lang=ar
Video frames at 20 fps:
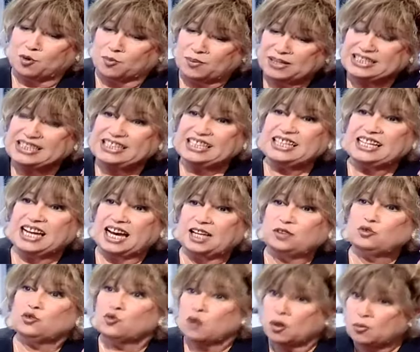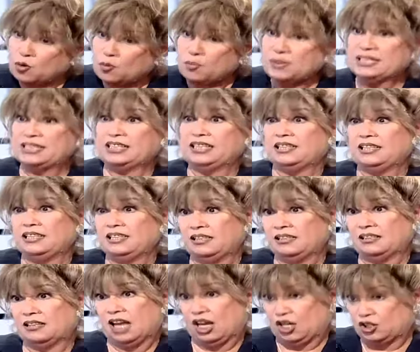ممثلات
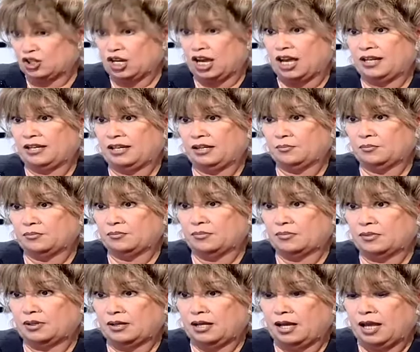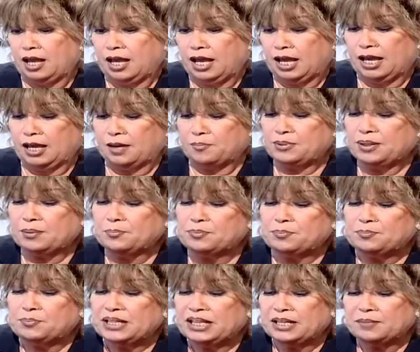وممثلين اجانب
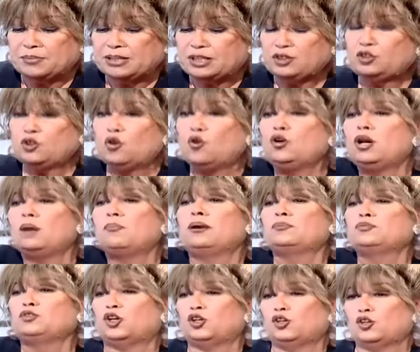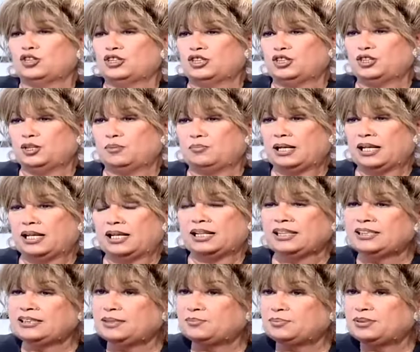بينتهوا لما بتخلص الجمله
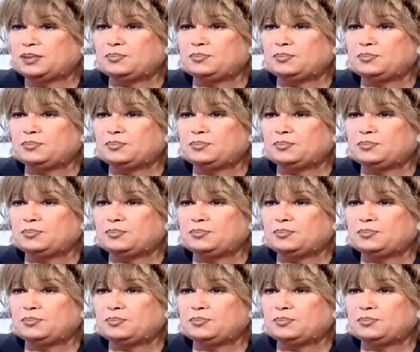انت